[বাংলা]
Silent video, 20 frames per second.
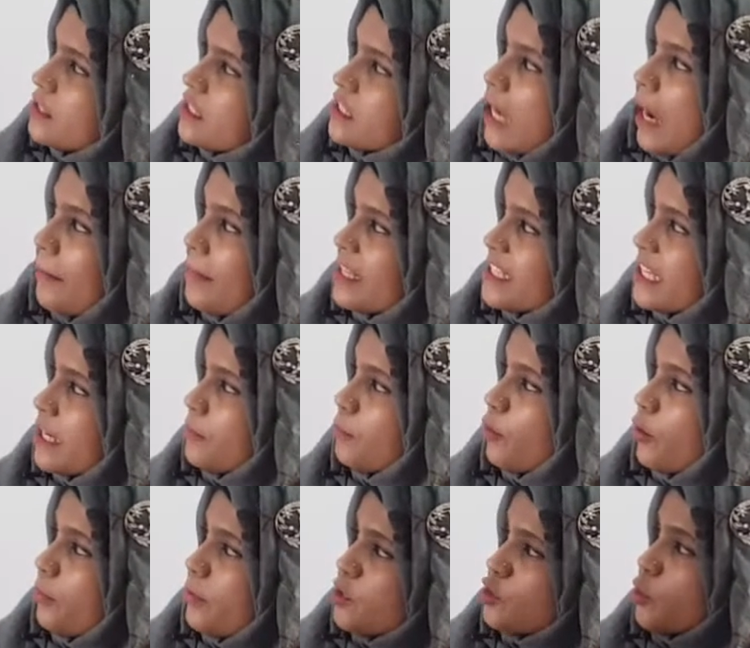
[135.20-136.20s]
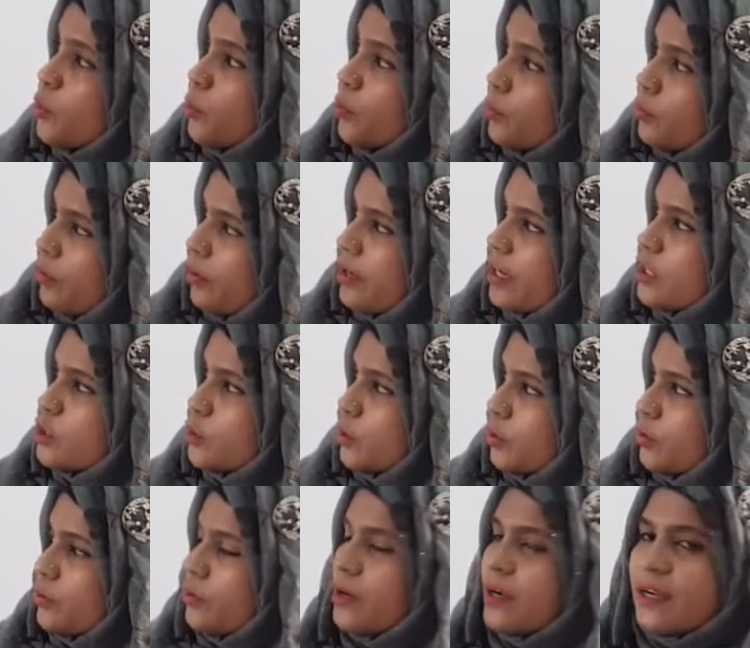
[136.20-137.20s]
সামাজিক পরিবেশ উন্নয়নের
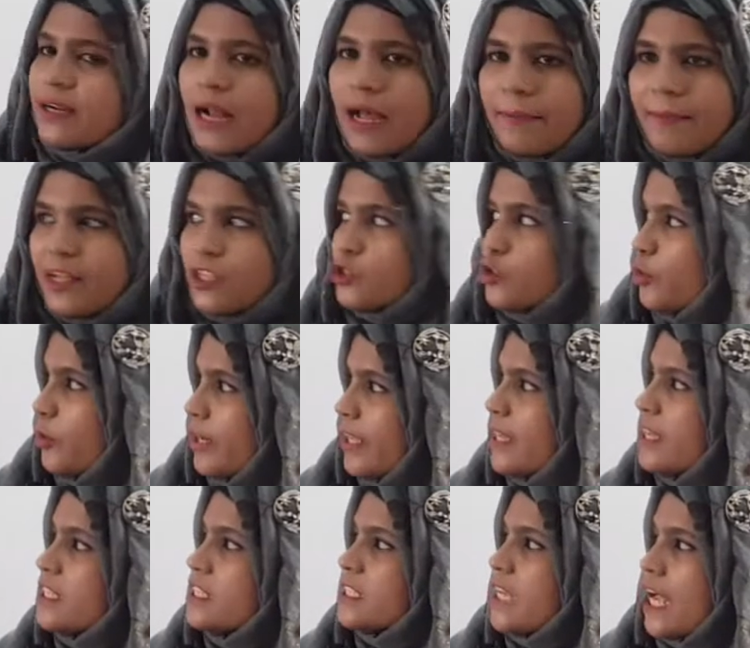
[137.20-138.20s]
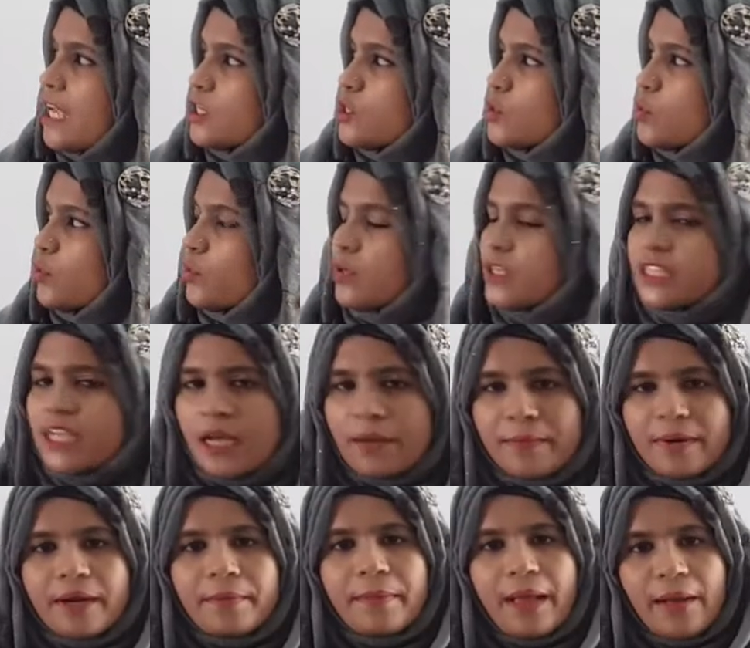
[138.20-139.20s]
জন্য গ্রামাঞ্চলে স্বাস্থ্য
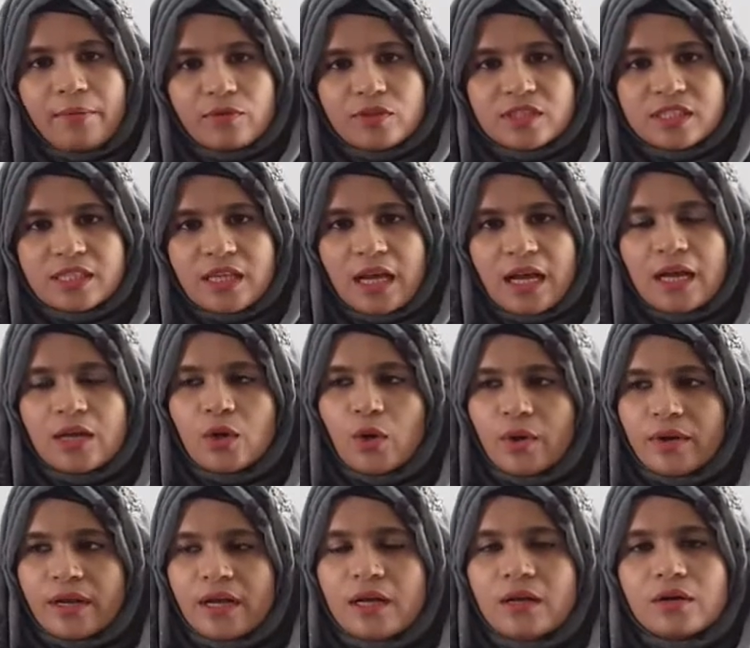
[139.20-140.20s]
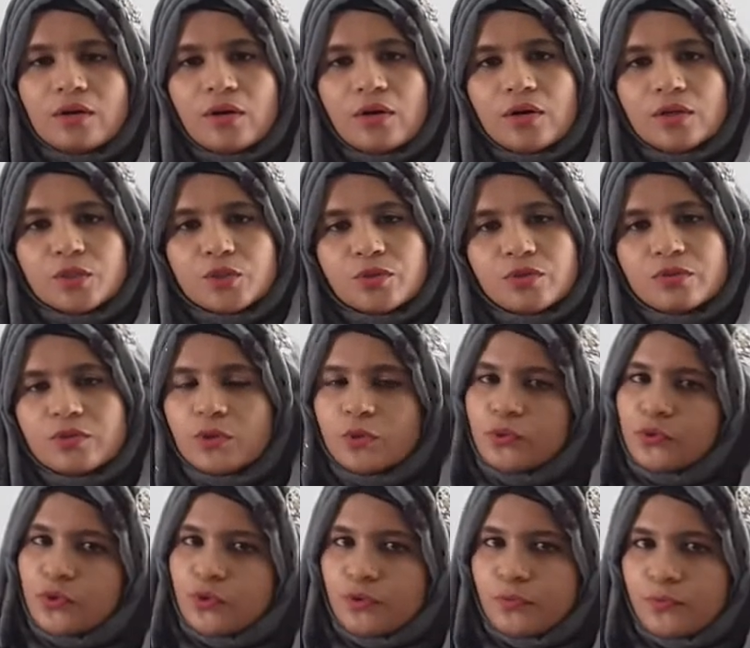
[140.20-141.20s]
সেবার ব্যবস্থা করা অত্যন্ত
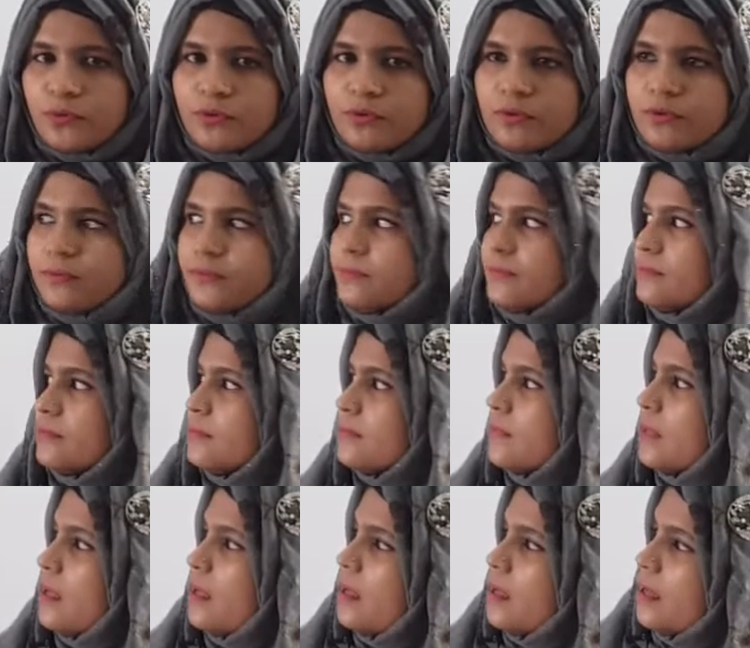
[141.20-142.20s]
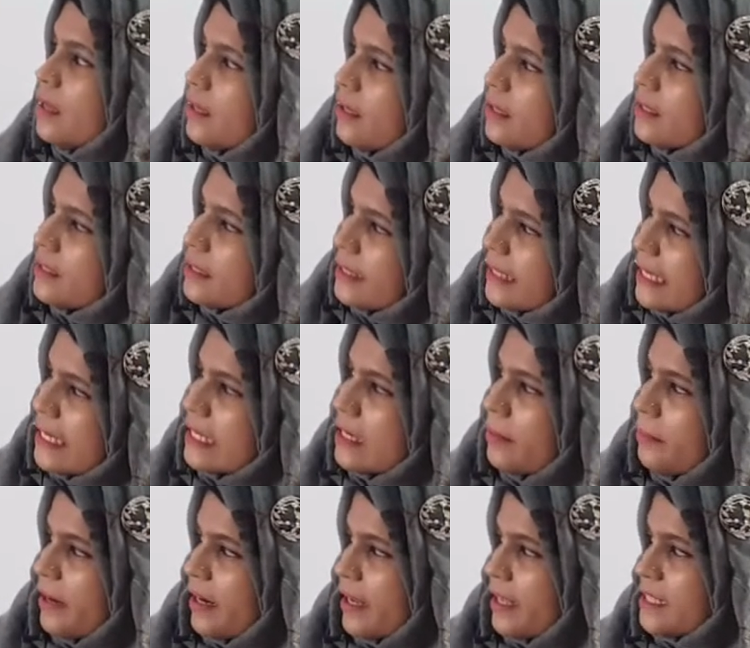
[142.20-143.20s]
গুরুত্বপূর্ণ তিন
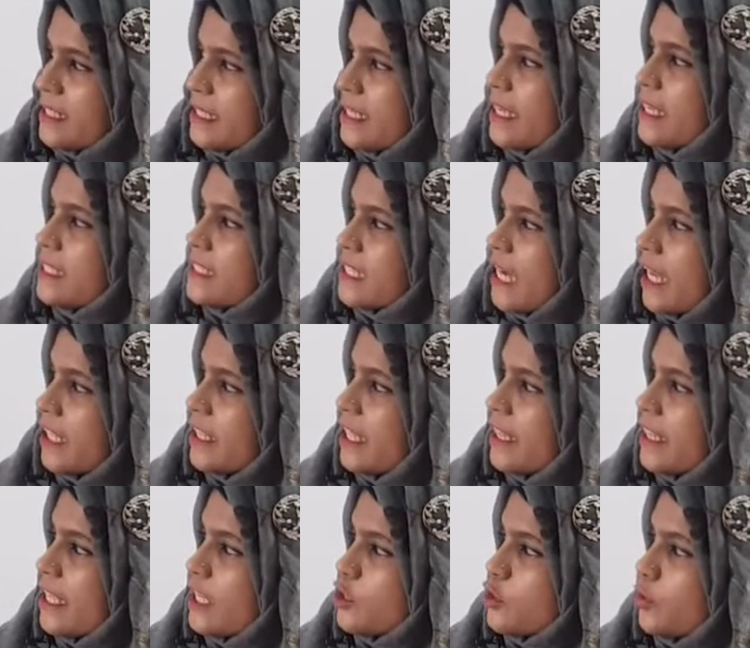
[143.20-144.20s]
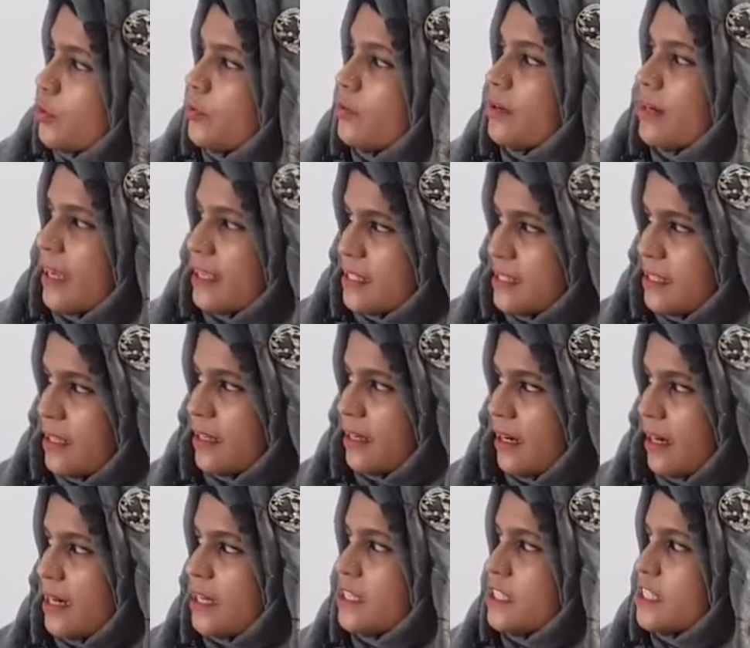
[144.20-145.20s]
নাম্বার আছে যাতায়াতের জন্য
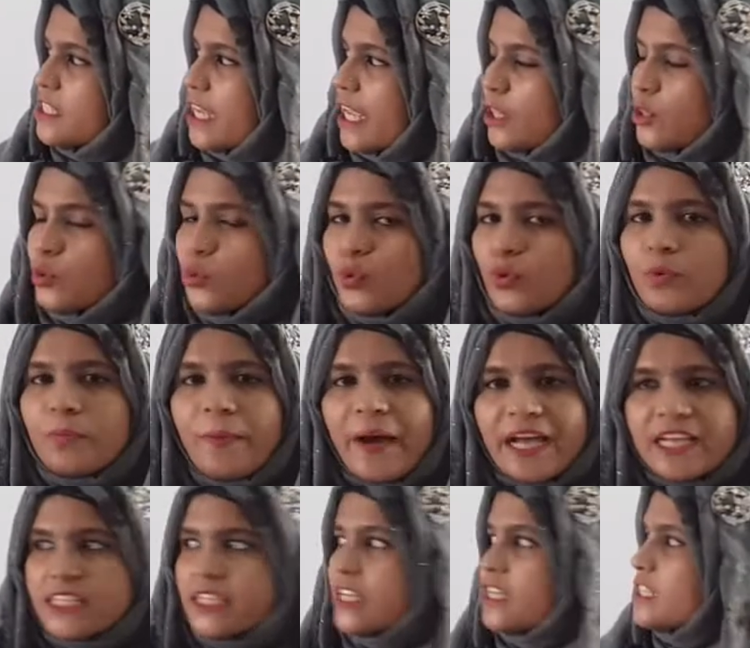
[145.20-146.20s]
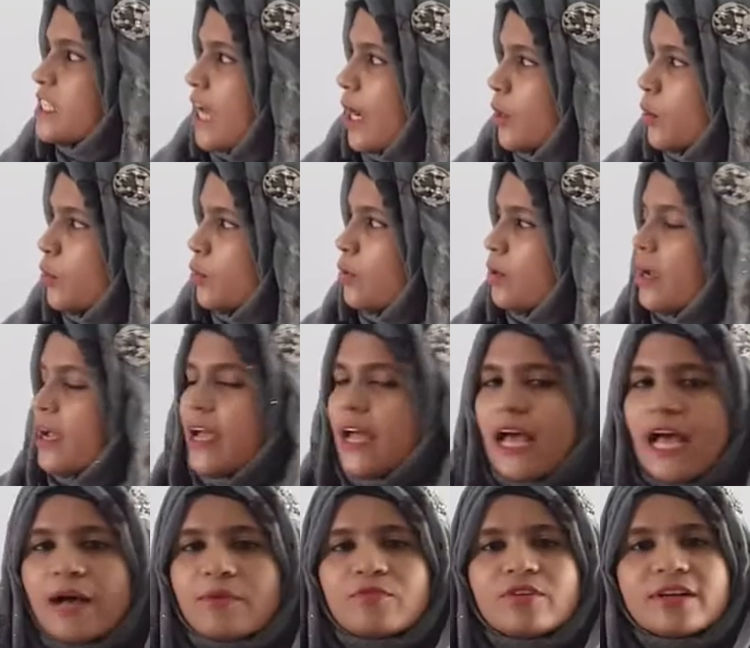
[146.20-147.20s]
রাস্তাঘাট সেতু বাঁশের সাঁকো
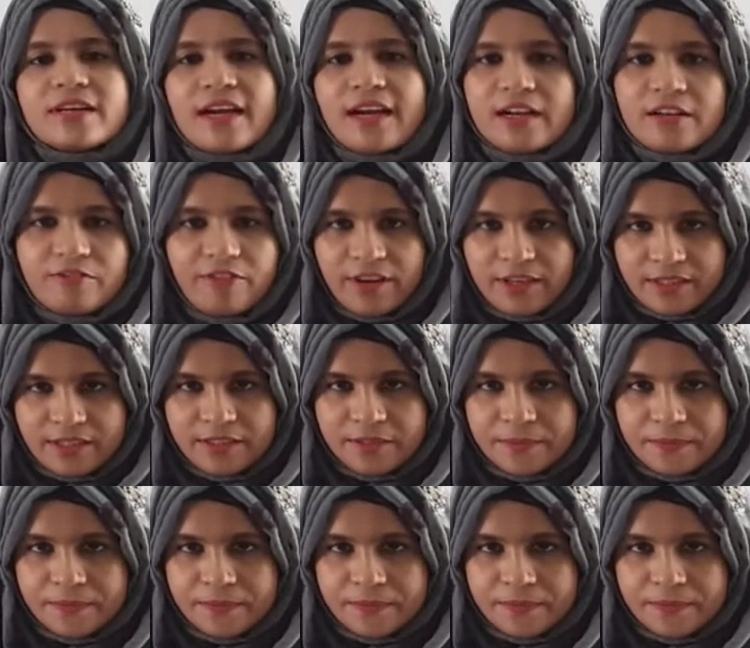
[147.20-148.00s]
এবং কালভার্ট